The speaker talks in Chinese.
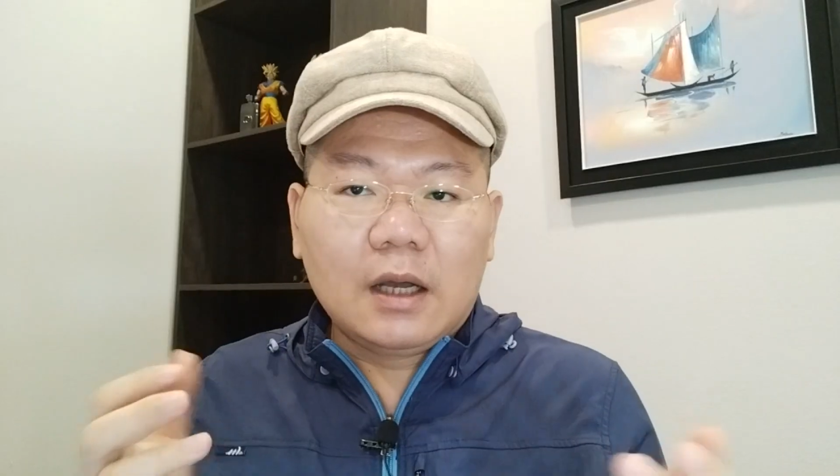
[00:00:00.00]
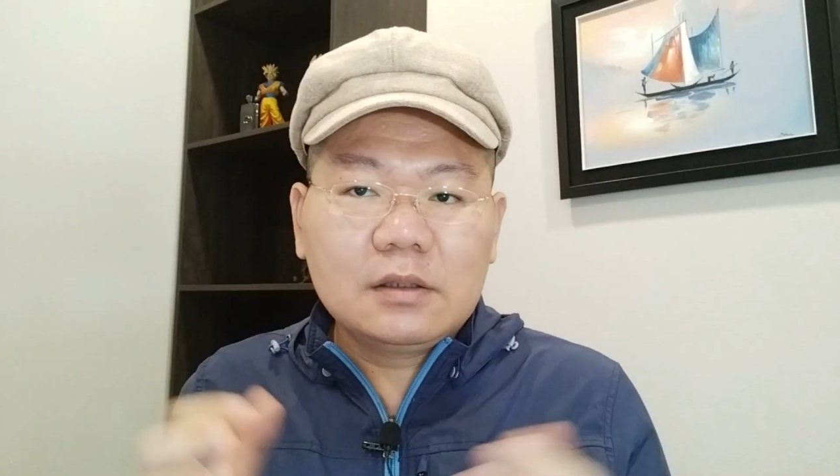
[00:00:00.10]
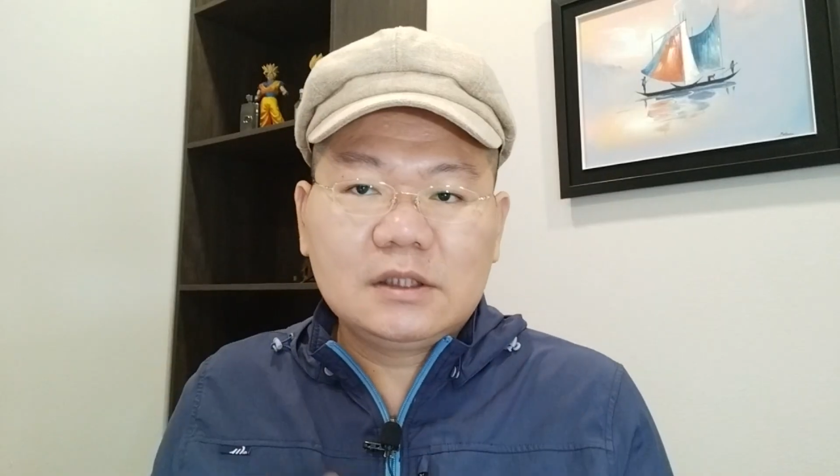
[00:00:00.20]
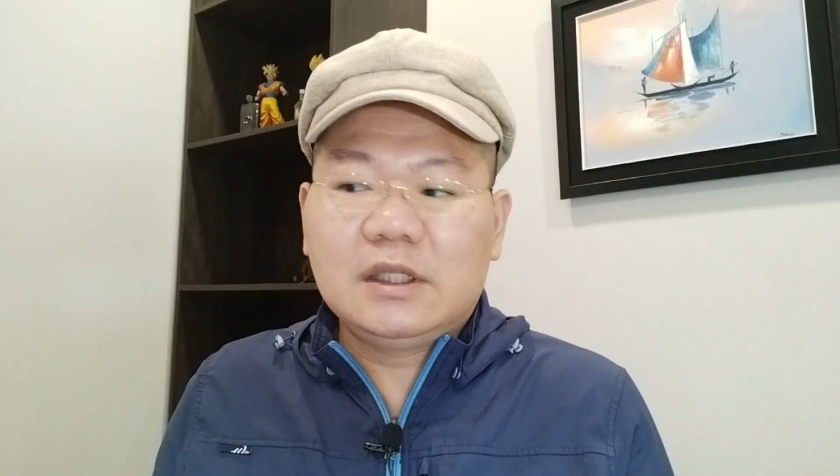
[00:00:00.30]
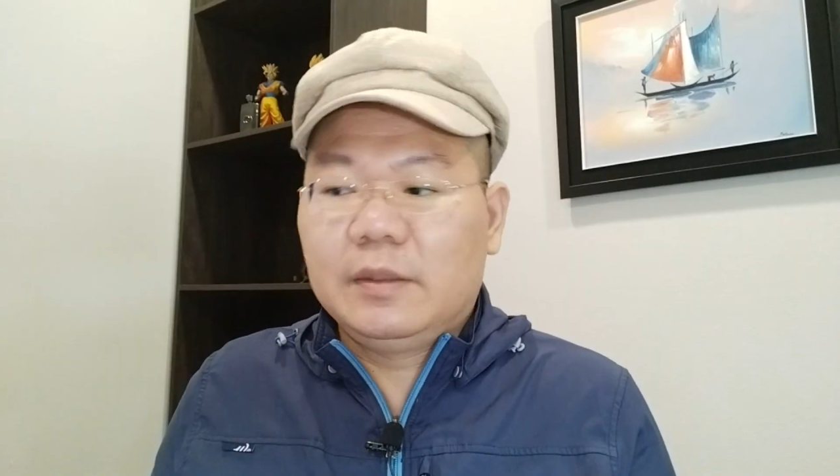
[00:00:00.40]

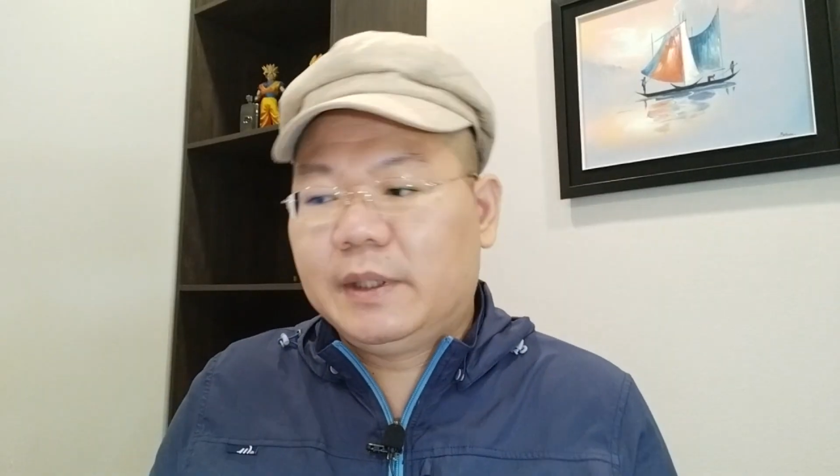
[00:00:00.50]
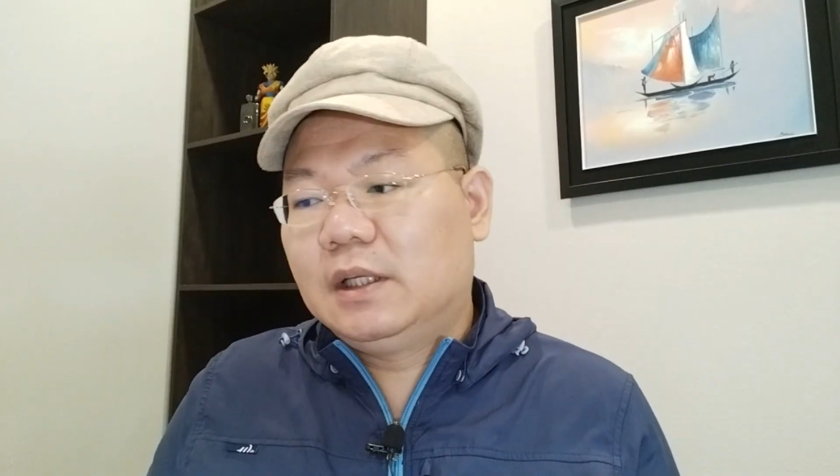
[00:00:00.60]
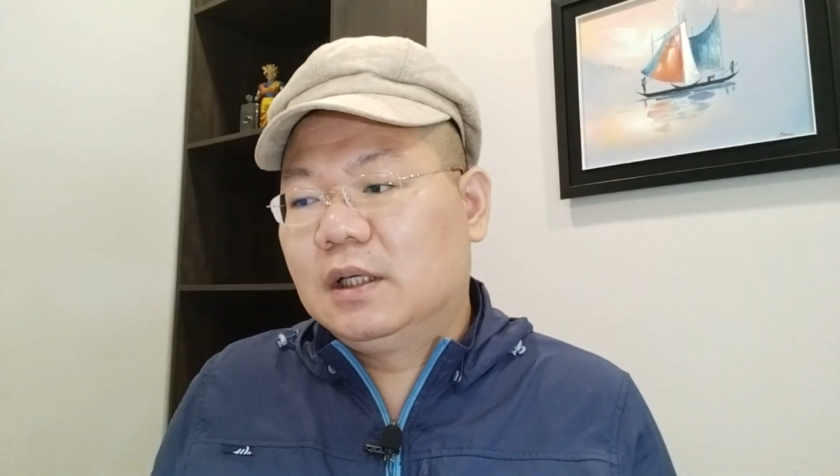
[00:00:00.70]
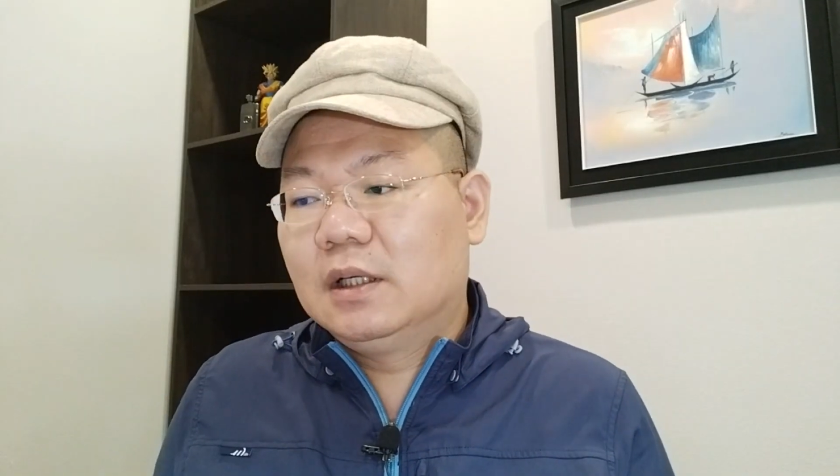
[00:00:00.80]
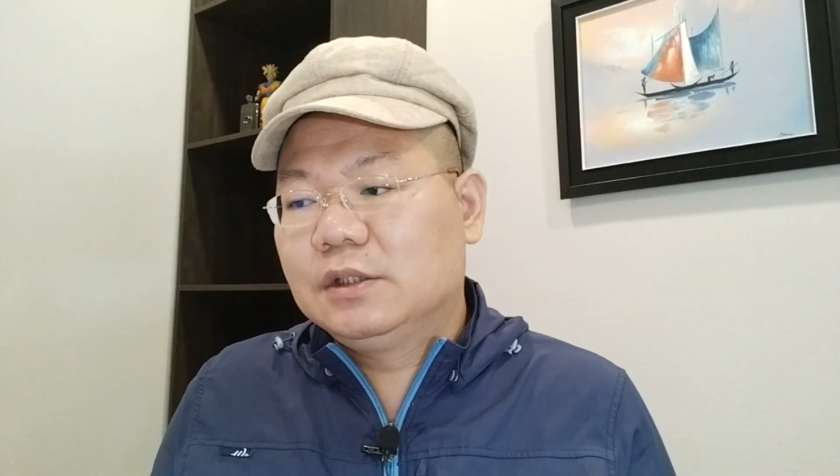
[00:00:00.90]
好，今天影
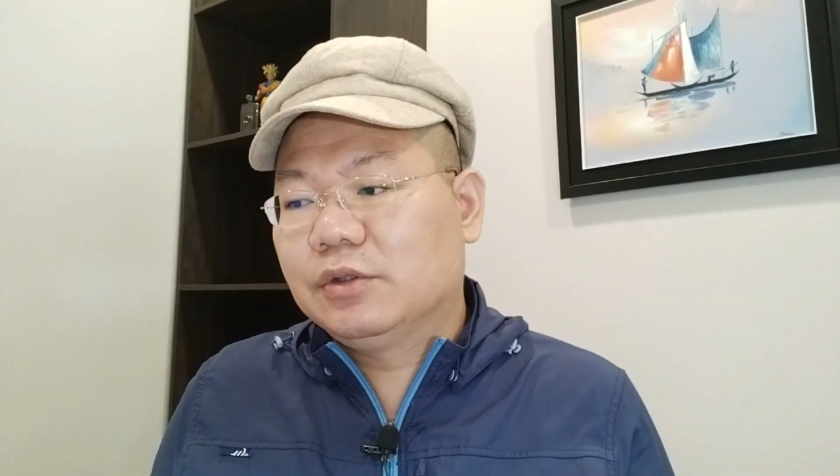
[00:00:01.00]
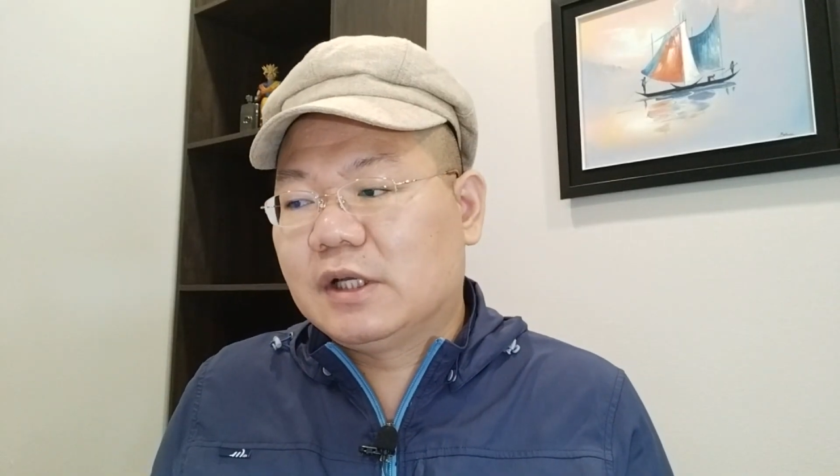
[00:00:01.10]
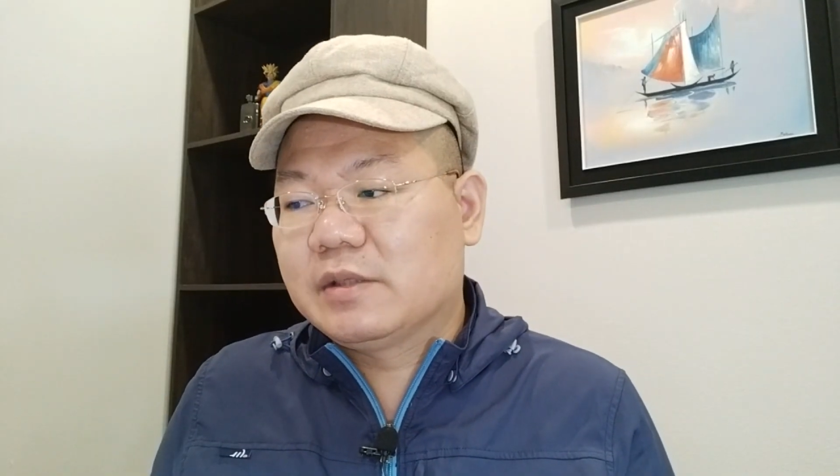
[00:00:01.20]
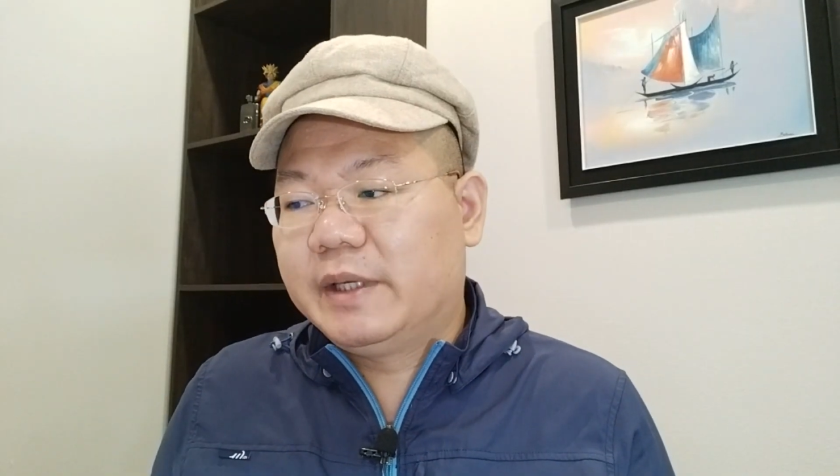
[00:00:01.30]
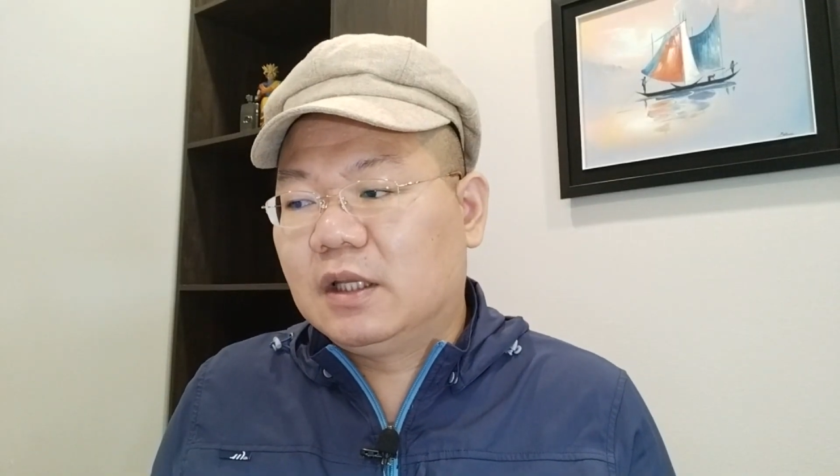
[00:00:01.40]
片呢就
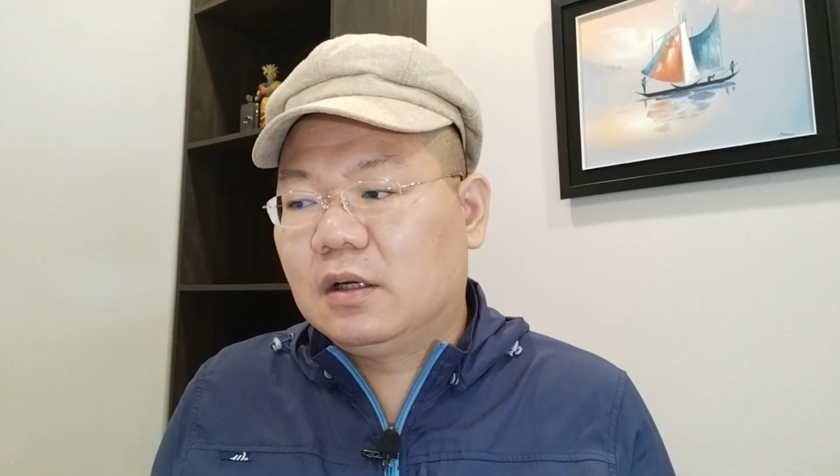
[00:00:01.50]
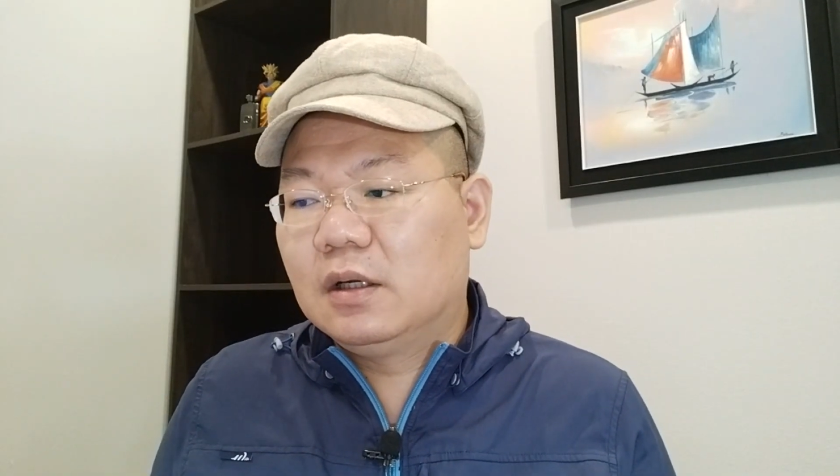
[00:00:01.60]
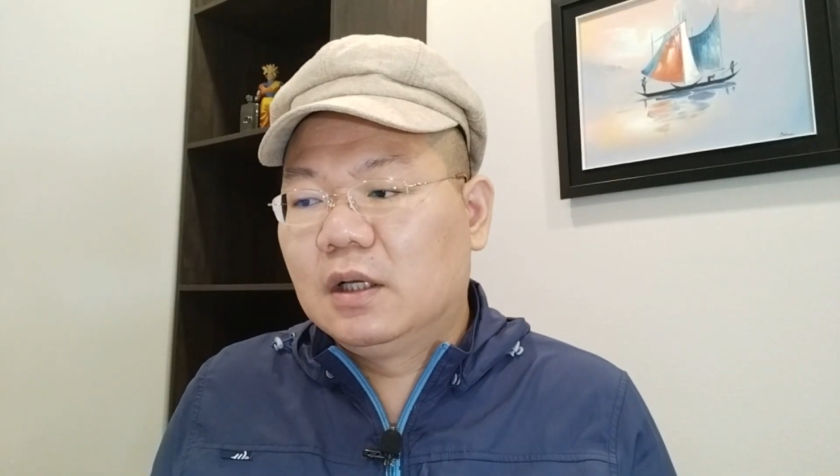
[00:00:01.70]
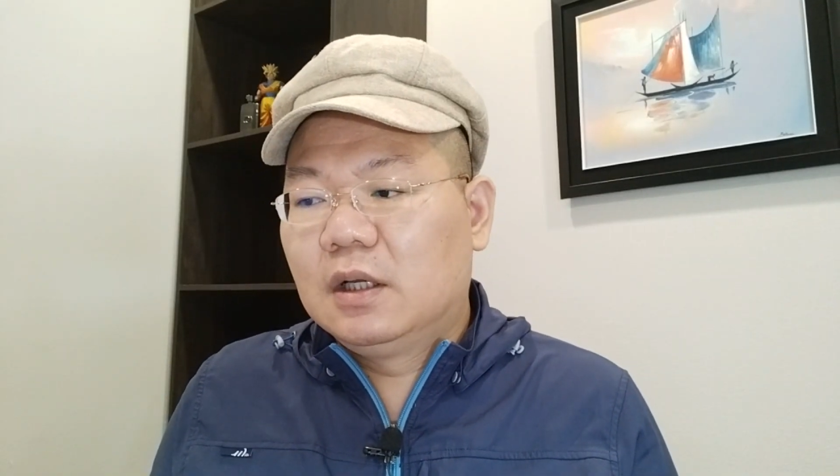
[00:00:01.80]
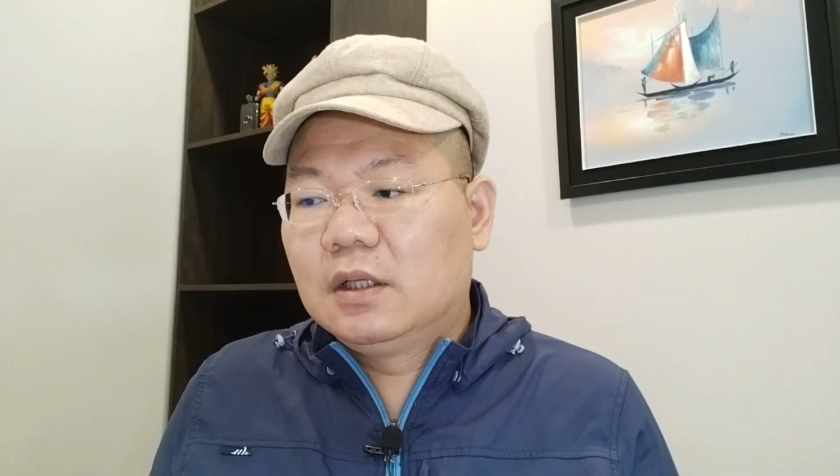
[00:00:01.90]
到这边哈。